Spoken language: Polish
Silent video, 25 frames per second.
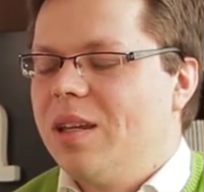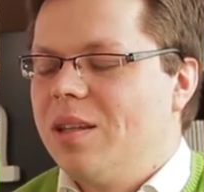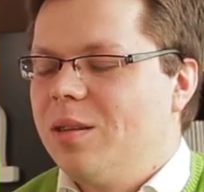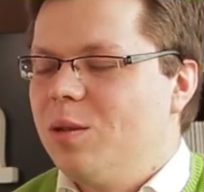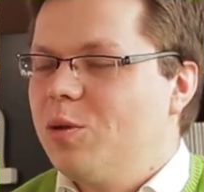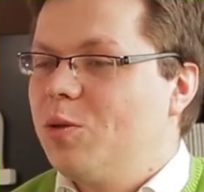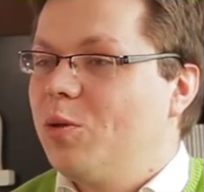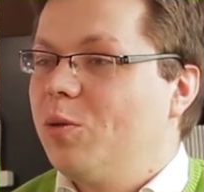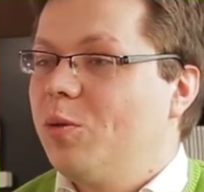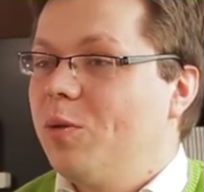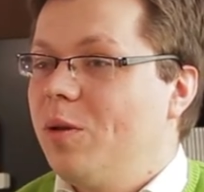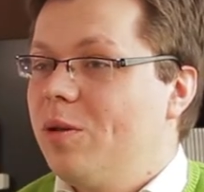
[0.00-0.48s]

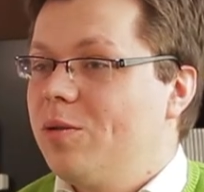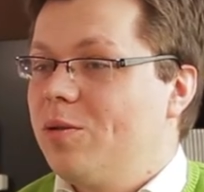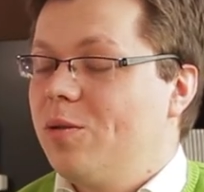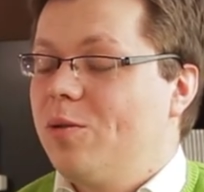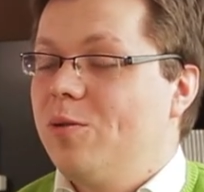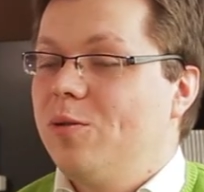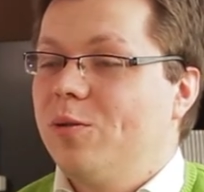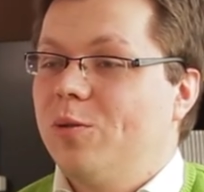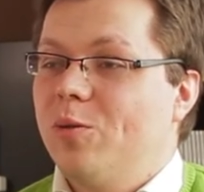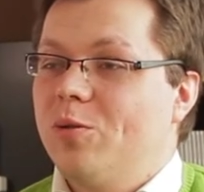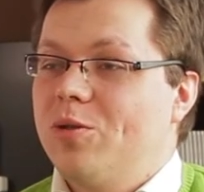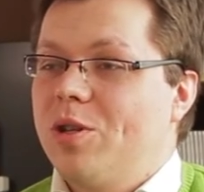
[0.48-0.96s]
Dyskutując o
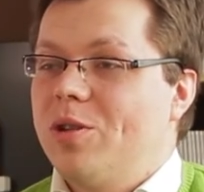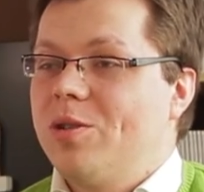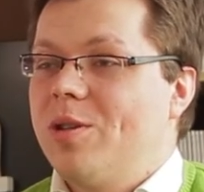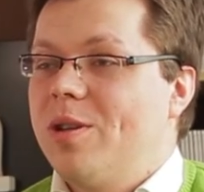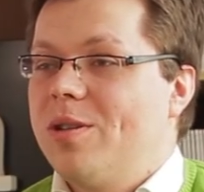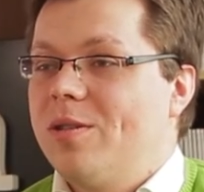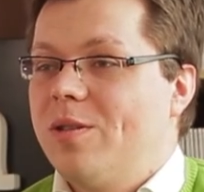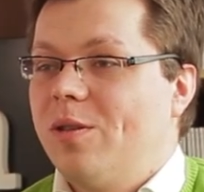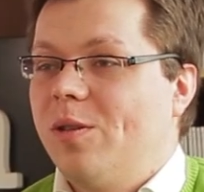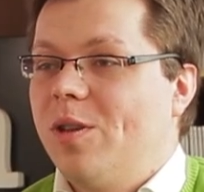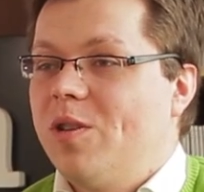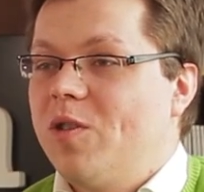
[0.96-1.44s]
kulturze
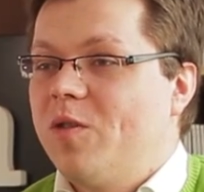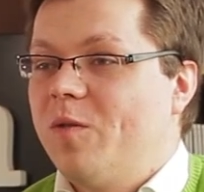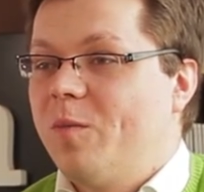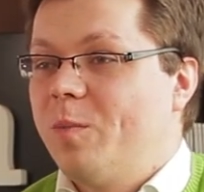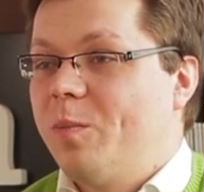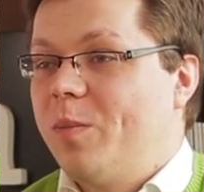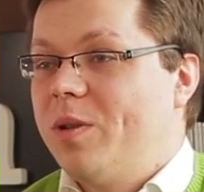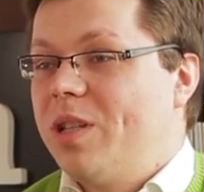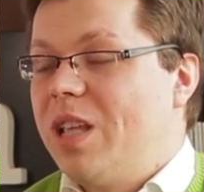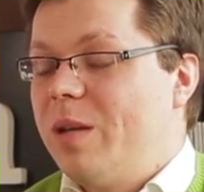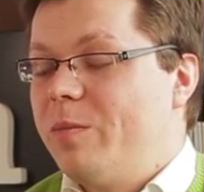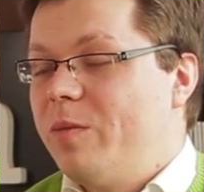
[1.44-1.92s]
często też
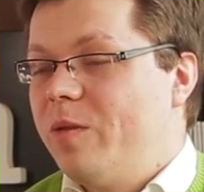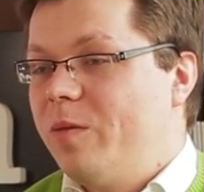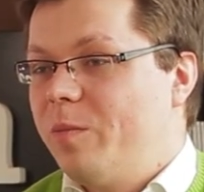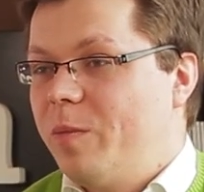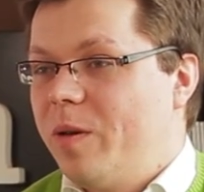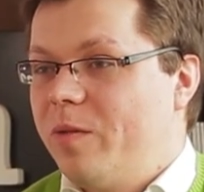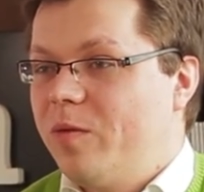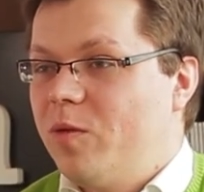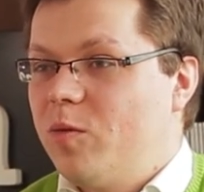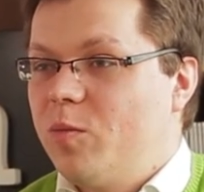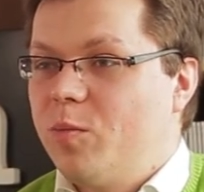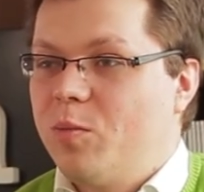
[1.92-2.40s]
wpadamy w
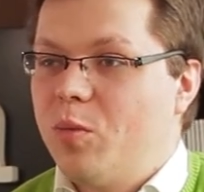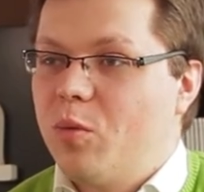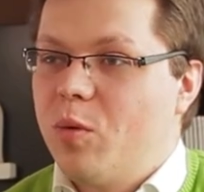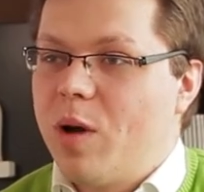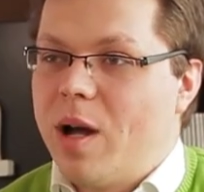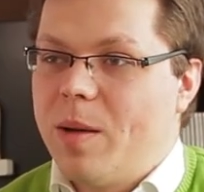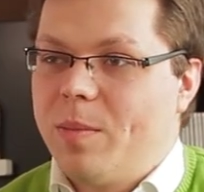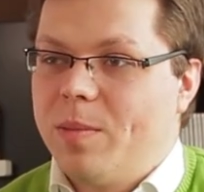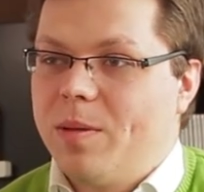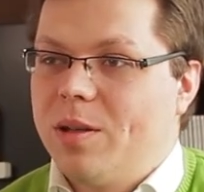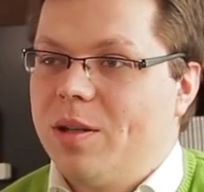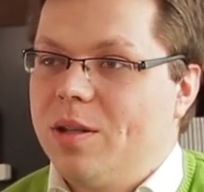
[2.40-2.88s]
pewną
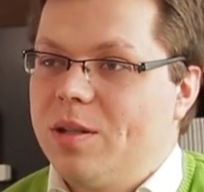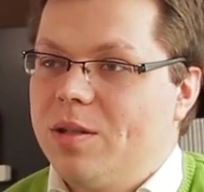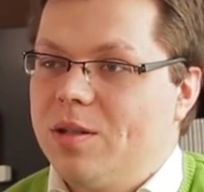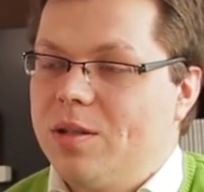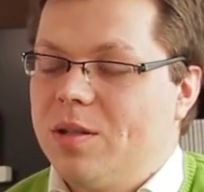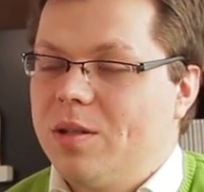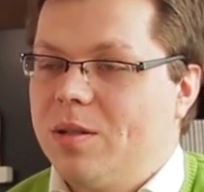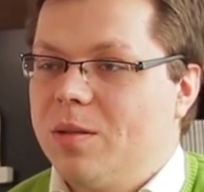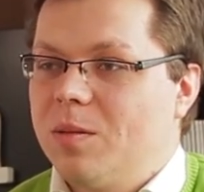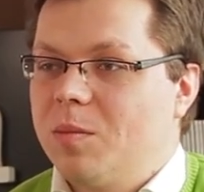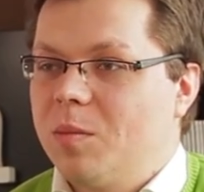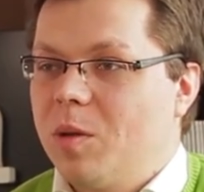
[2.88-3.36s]
pułapkę,
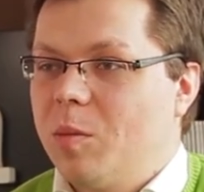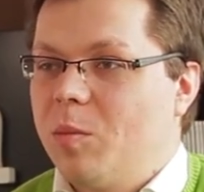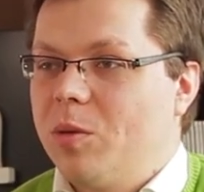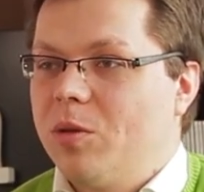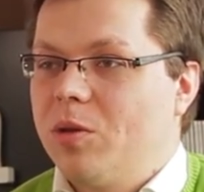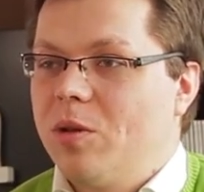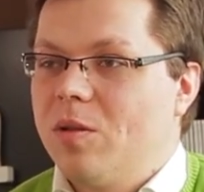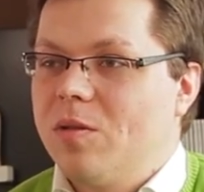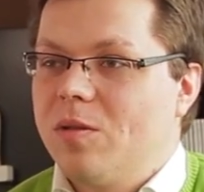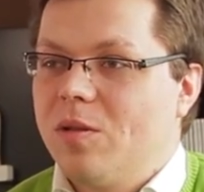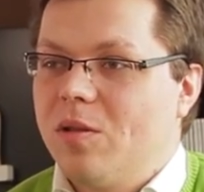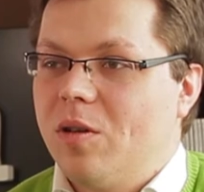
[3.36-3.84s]
że jakby
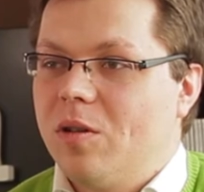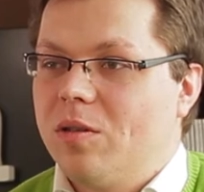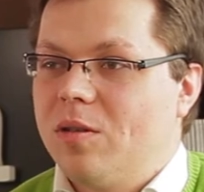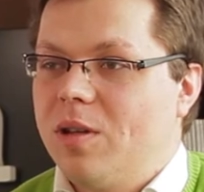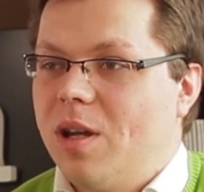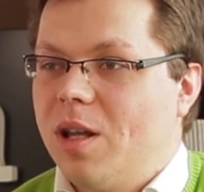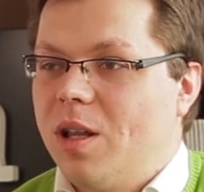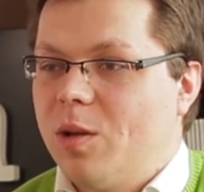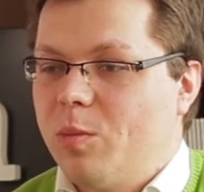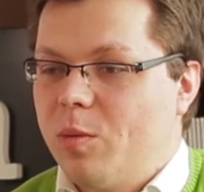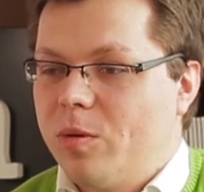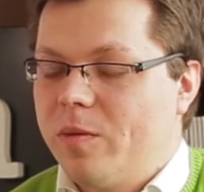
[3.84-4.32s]
to jest tylko
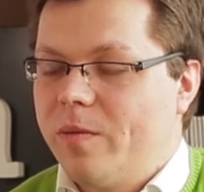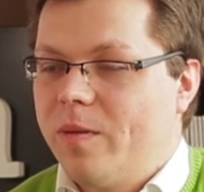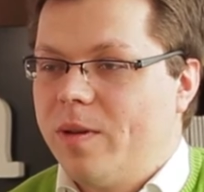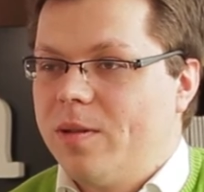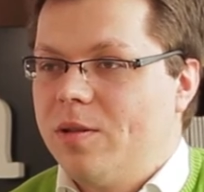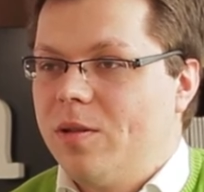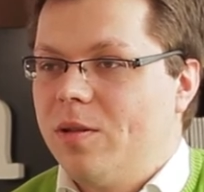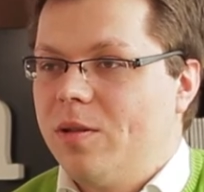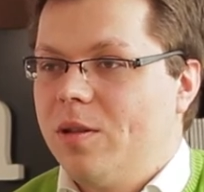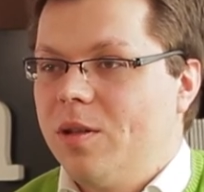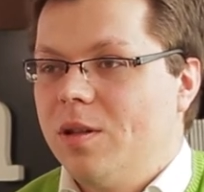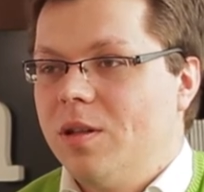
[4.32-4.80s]
dialog
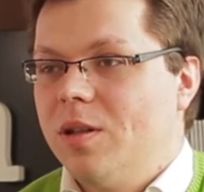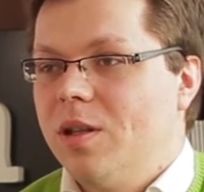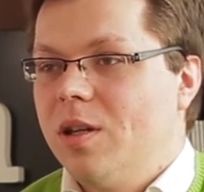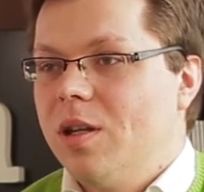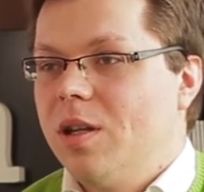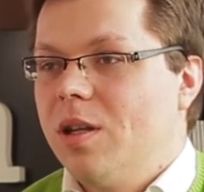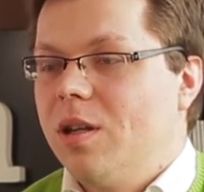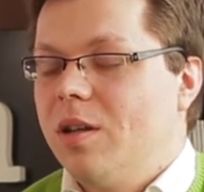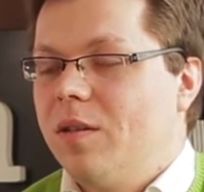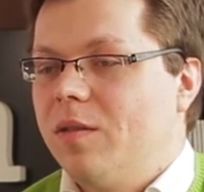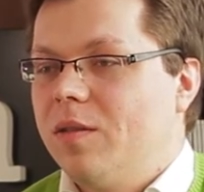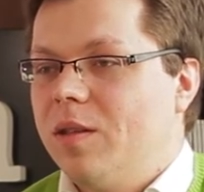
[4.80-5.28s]
prowadzony
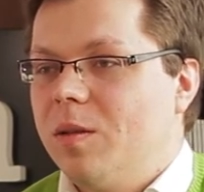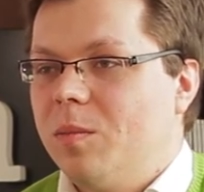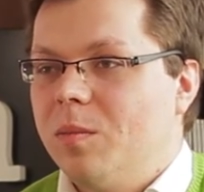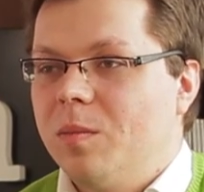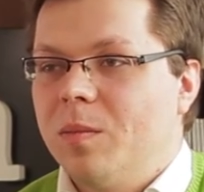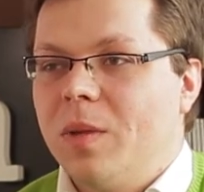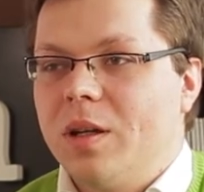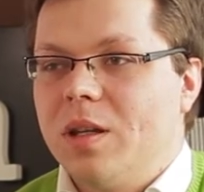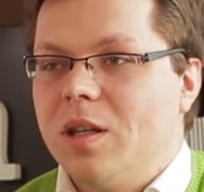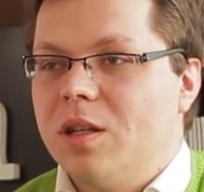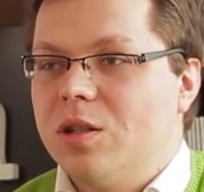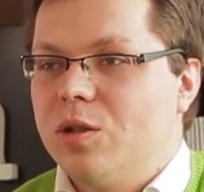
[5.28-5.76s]
w tym
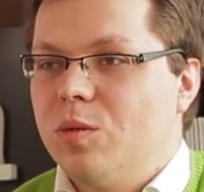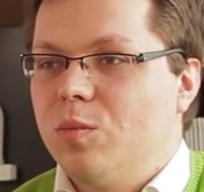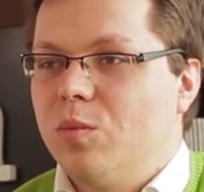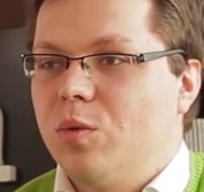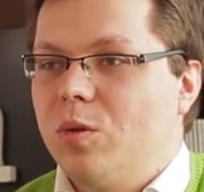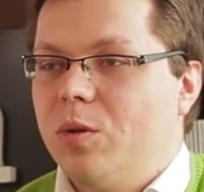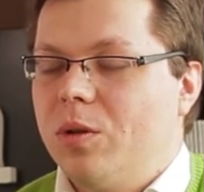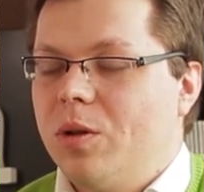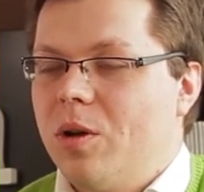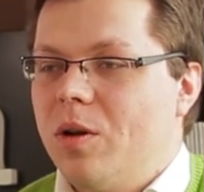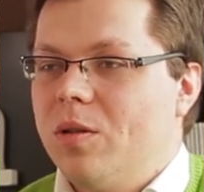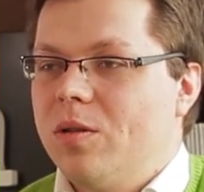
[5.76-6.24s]
magicznym
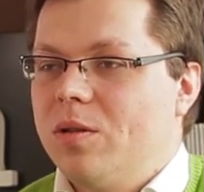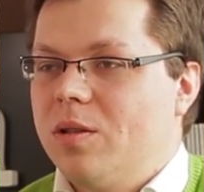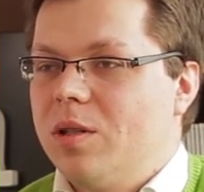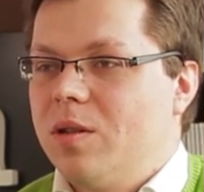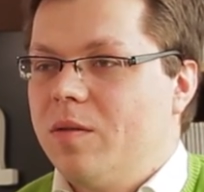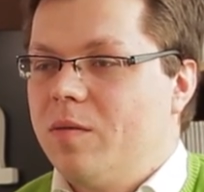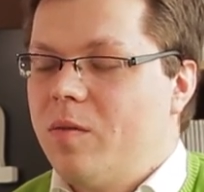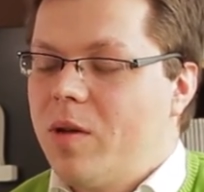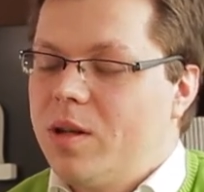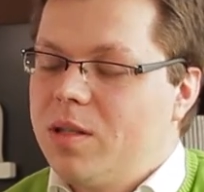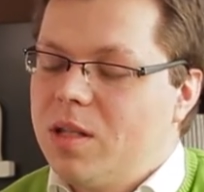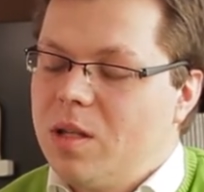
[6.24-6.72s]

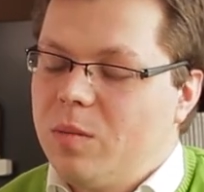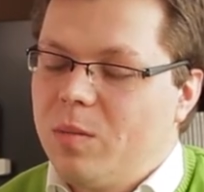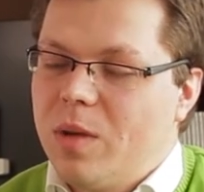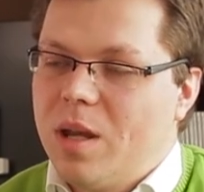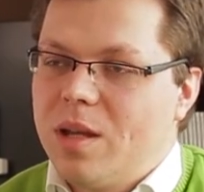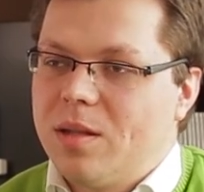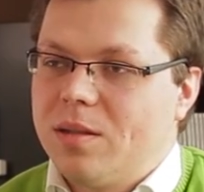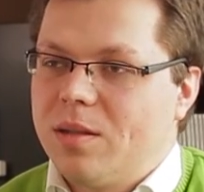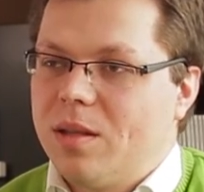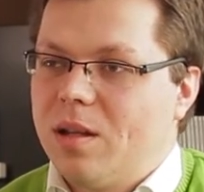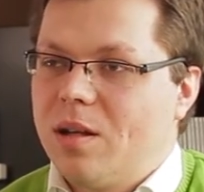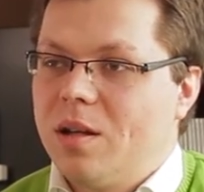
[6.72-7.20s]
trójkącie władze
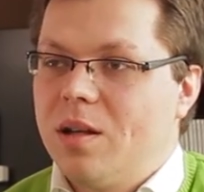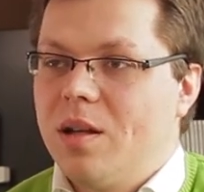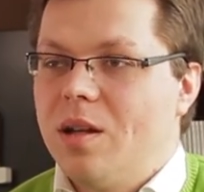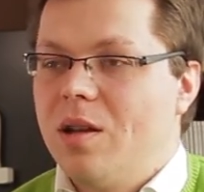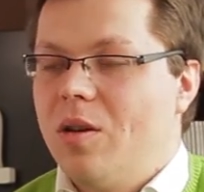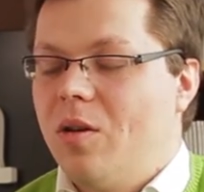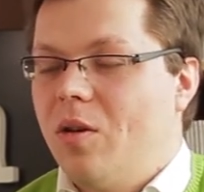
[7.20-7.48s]
miasta,